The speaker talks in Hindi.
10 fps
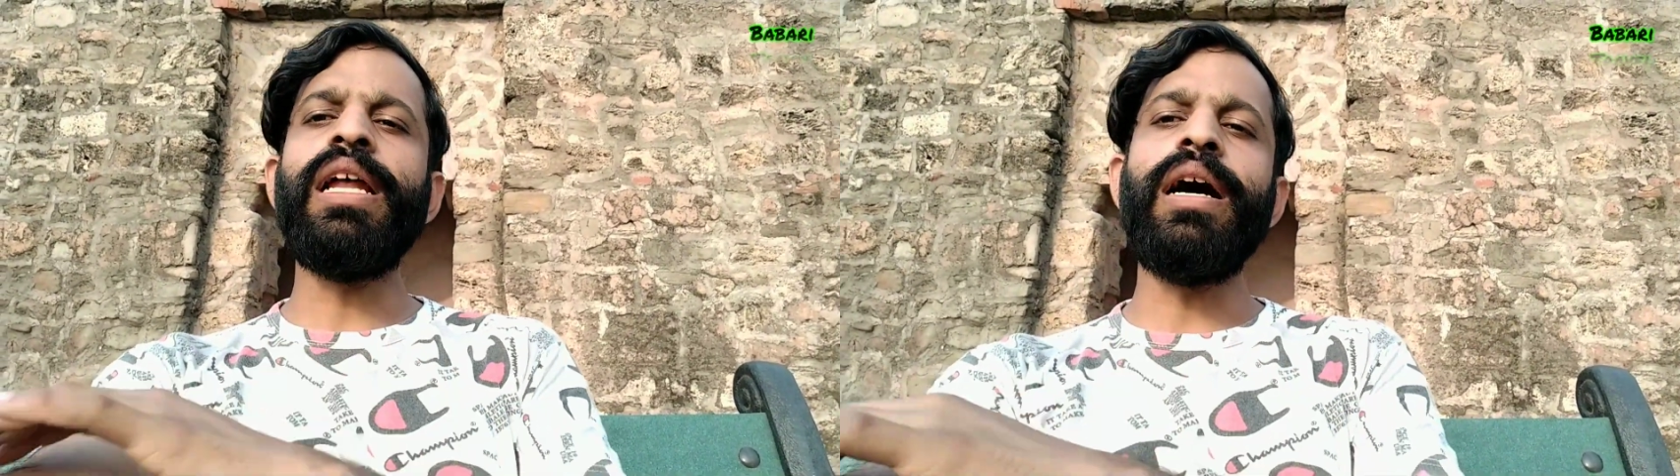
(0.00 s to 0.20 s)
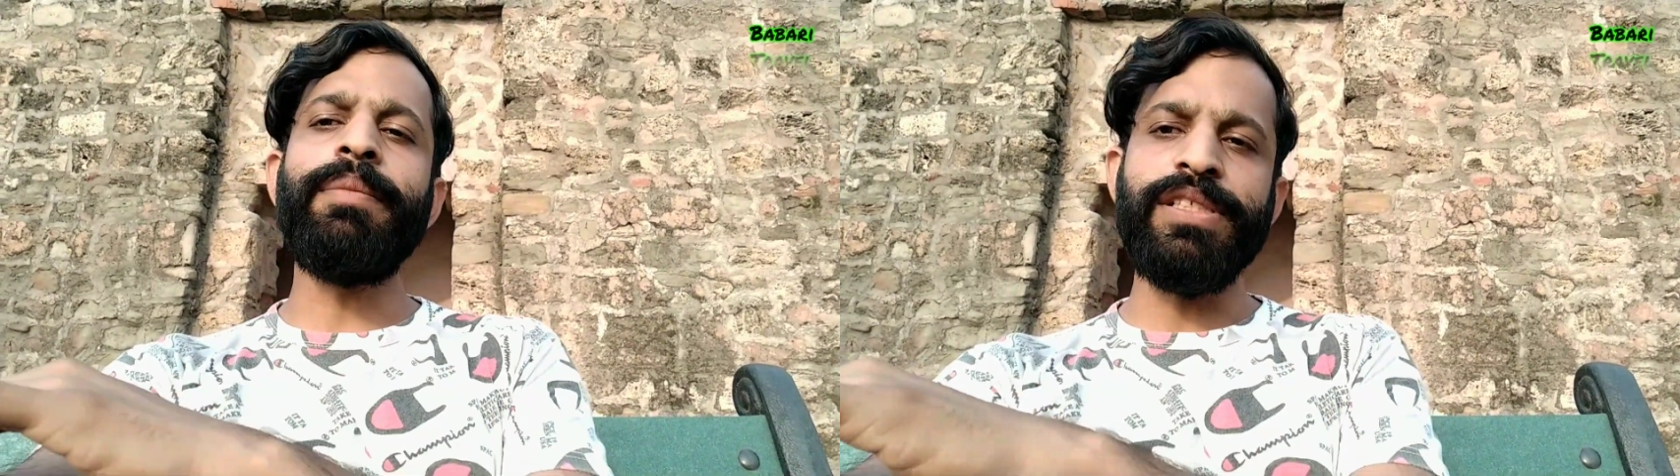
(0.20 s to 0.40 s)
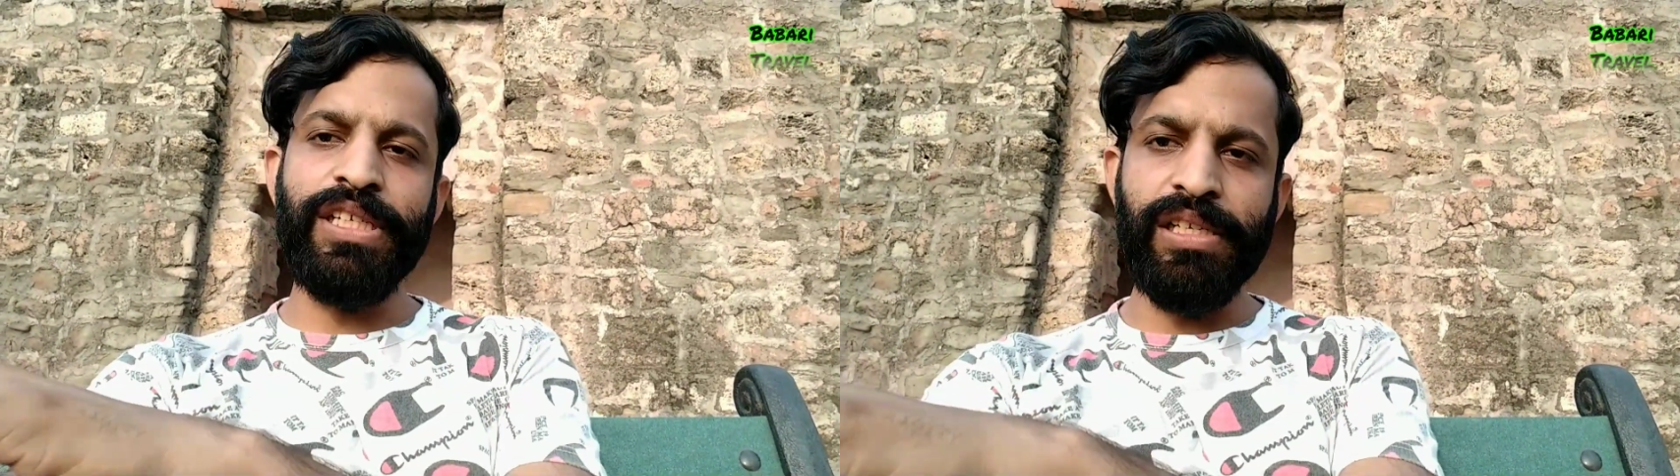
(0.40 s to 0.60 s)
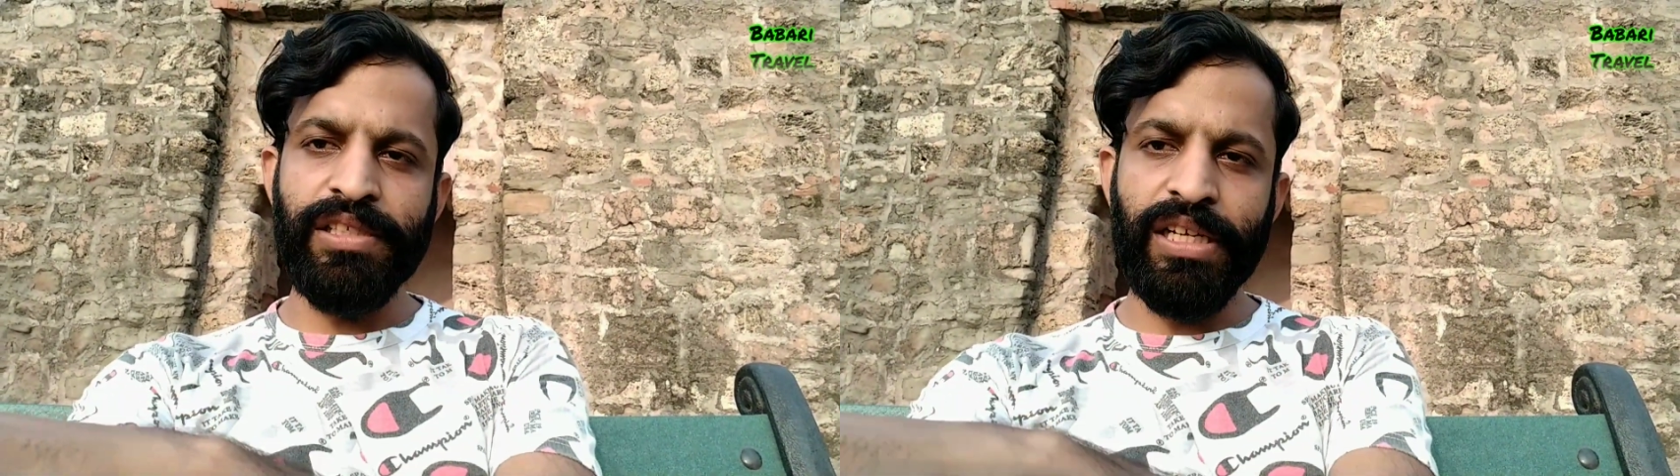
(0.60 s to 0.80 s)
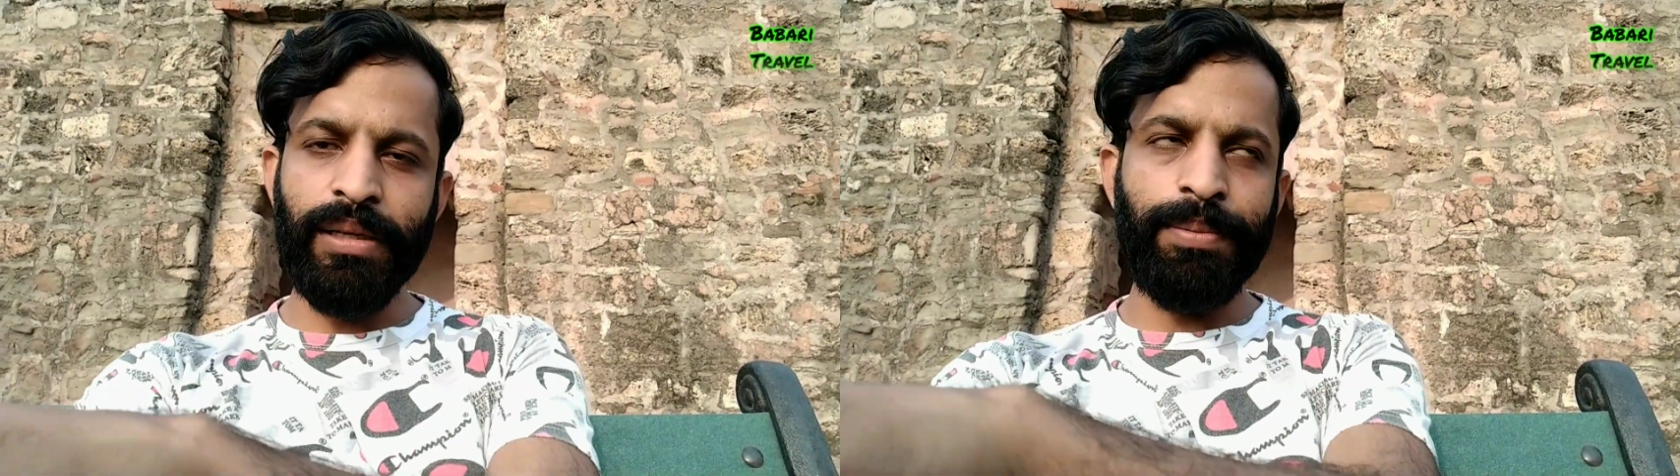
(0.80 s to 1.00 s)
ना हमें जेल
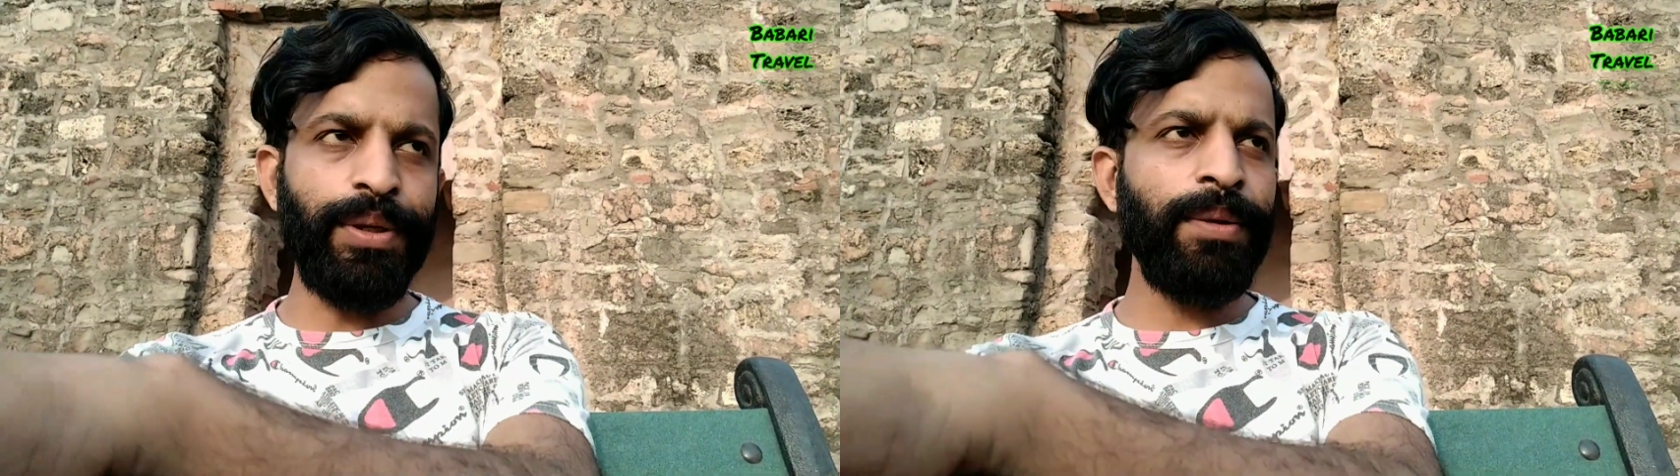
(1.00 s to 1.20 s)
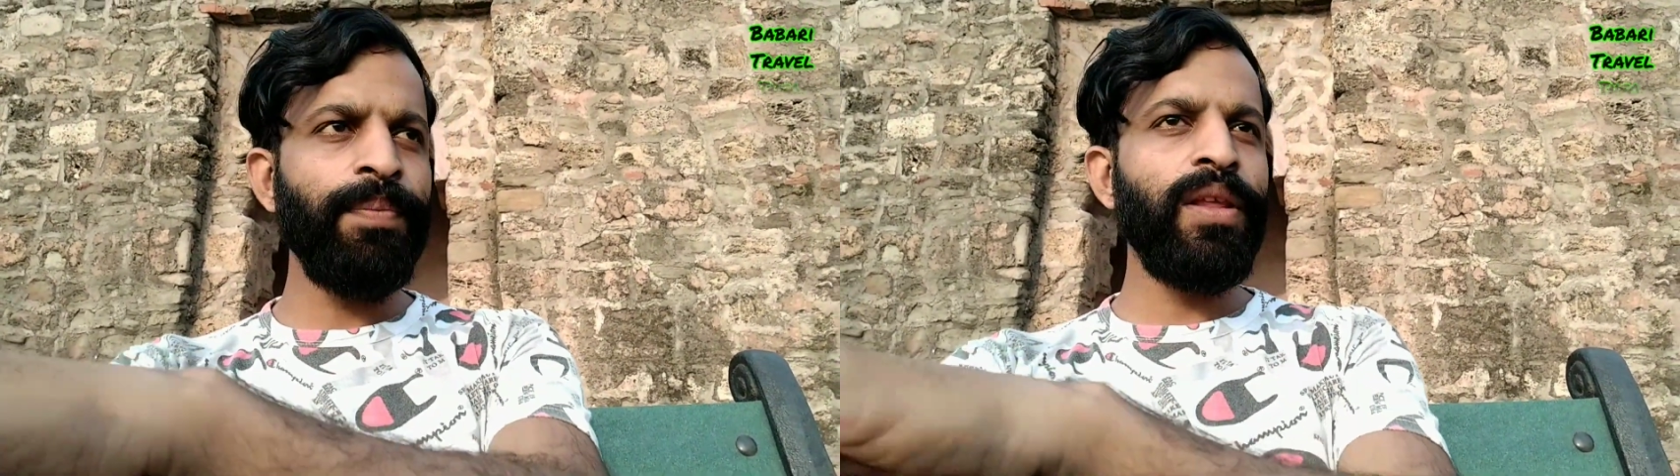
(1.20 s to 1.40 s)
जाना पड़ा